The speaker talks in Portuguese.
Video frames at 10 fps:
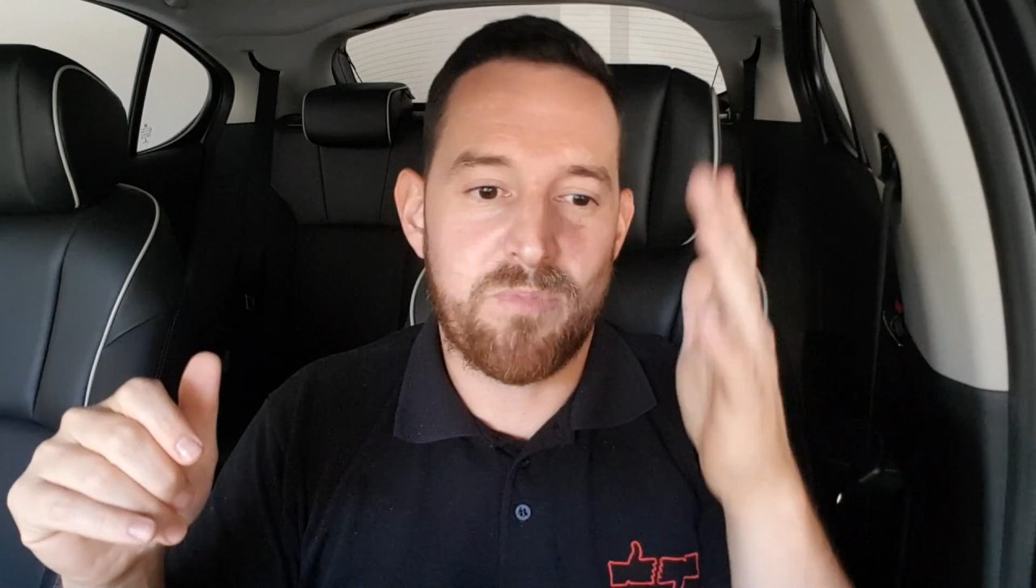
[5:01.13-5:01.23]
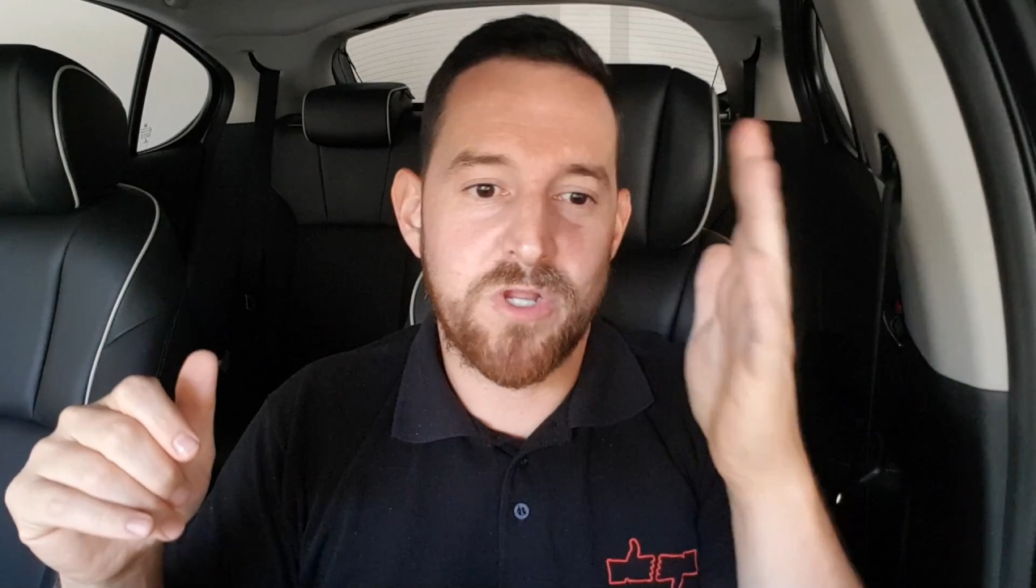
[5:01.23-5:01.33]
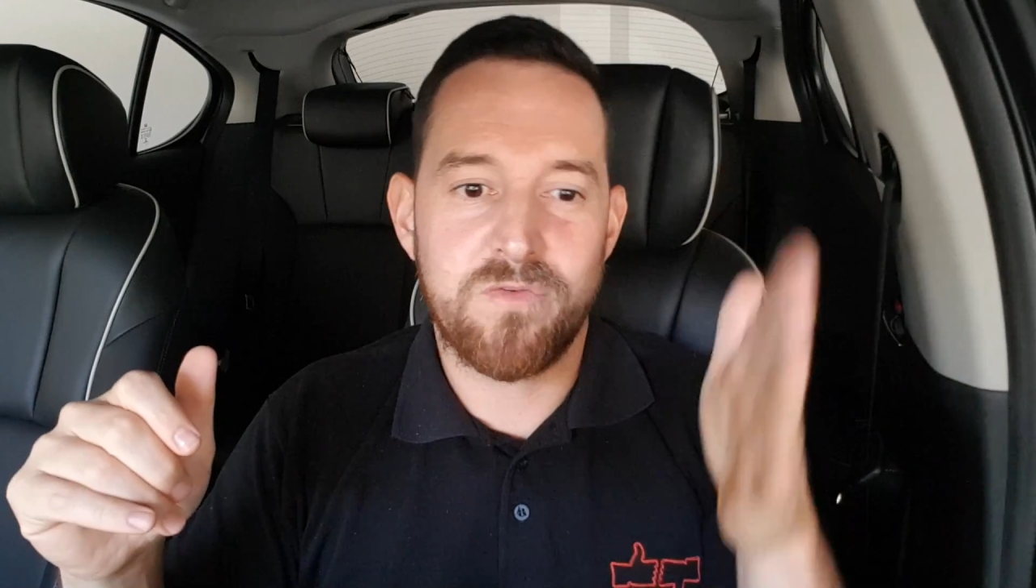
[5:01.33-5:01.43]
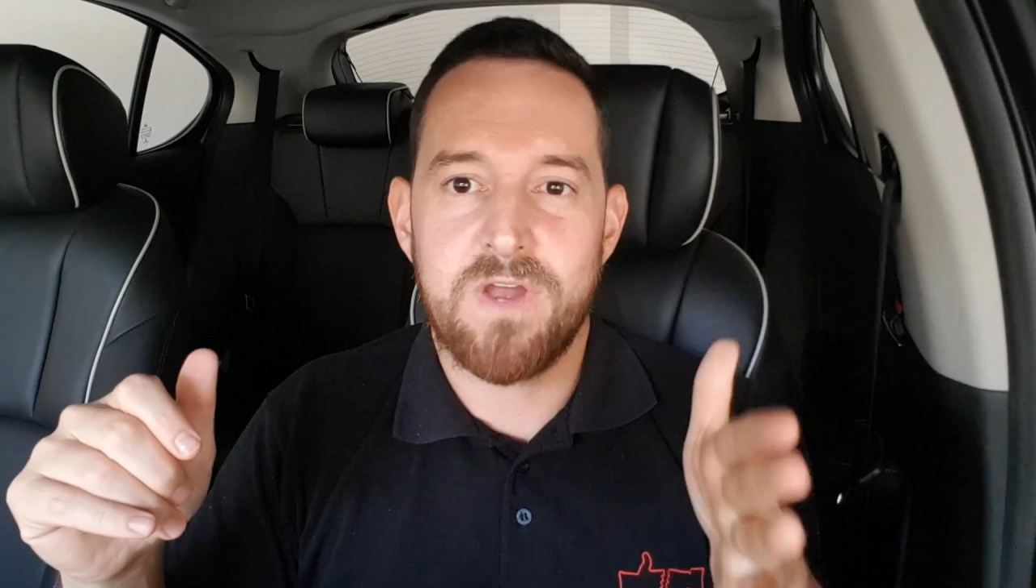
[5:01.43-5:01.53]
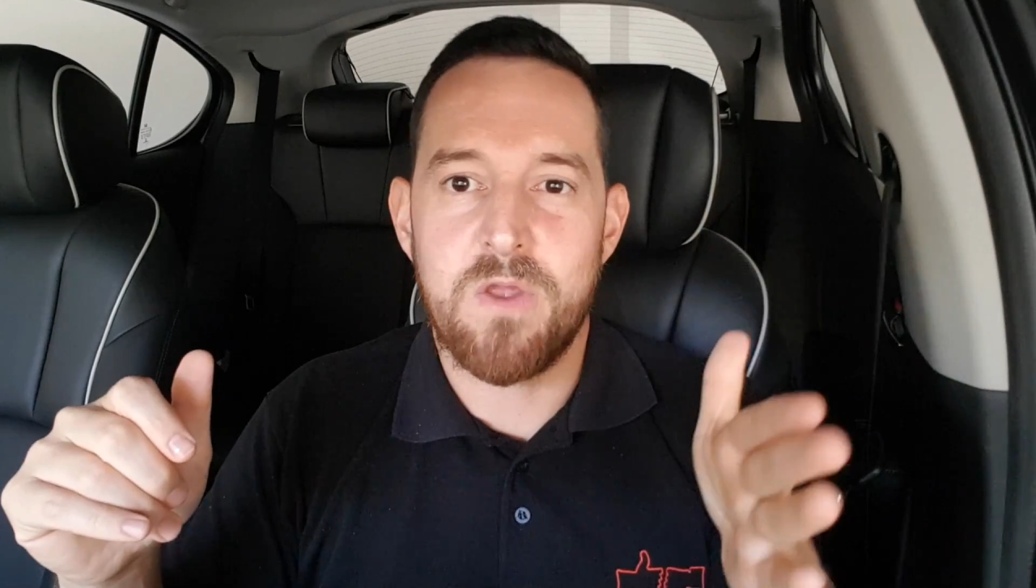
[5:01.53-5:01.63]

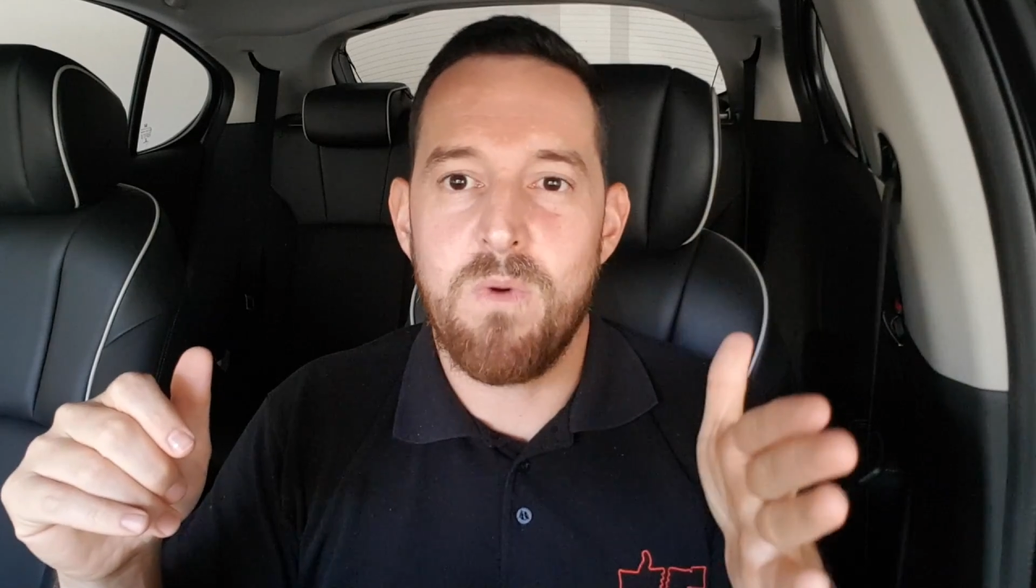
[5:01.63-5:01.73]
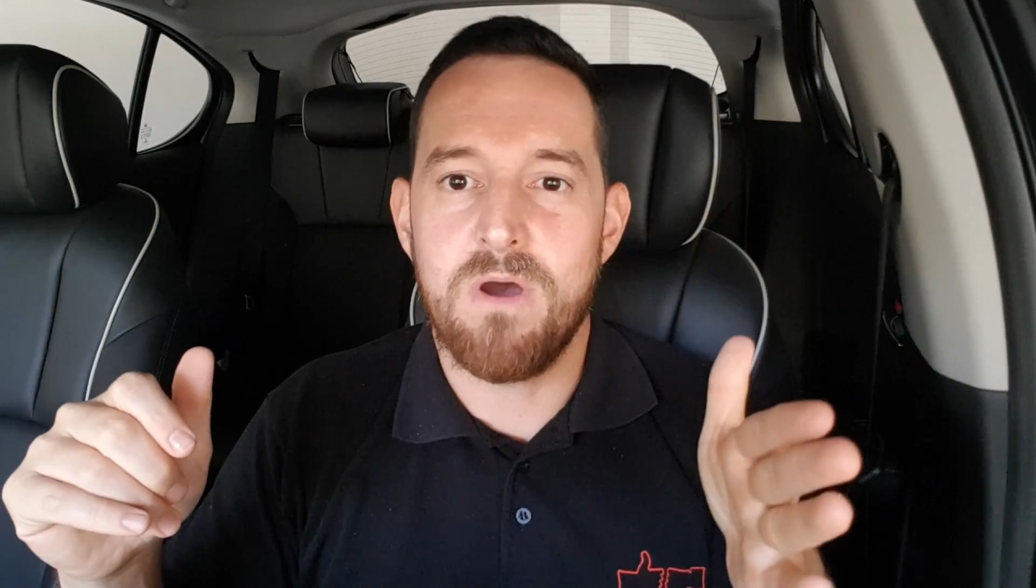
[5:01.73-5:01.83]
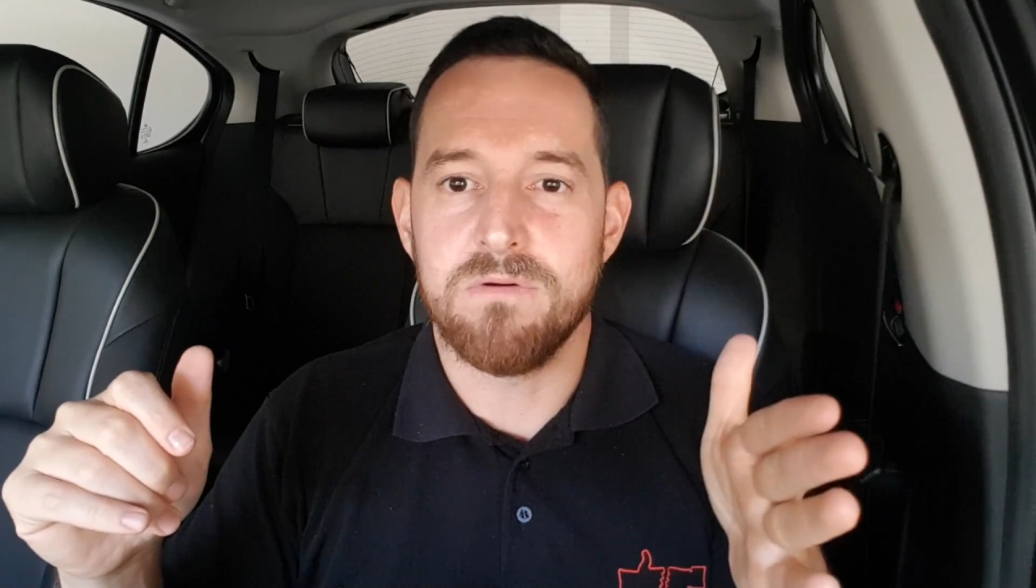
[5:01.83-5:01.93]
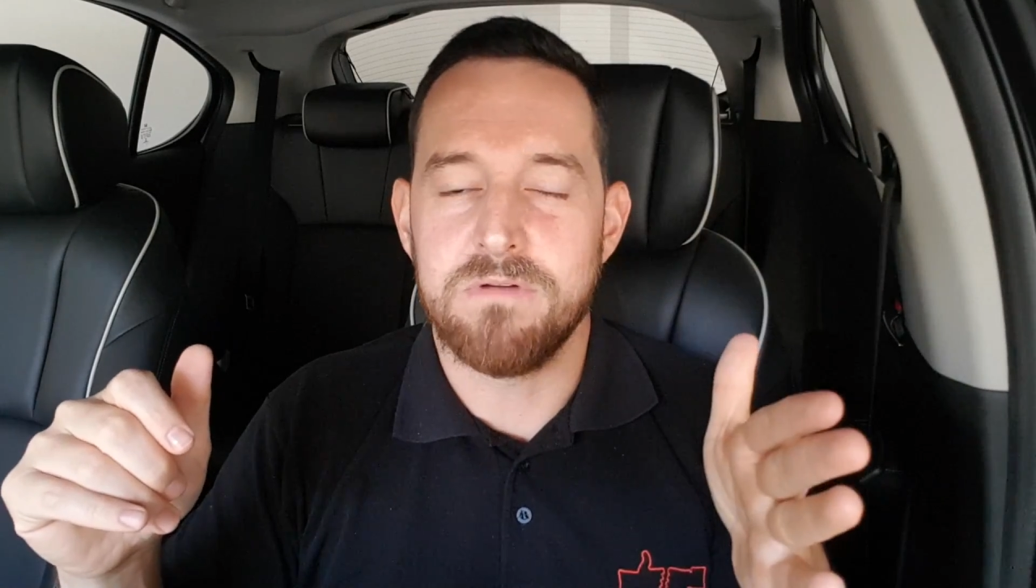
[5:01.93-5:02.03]
pode ficar igual,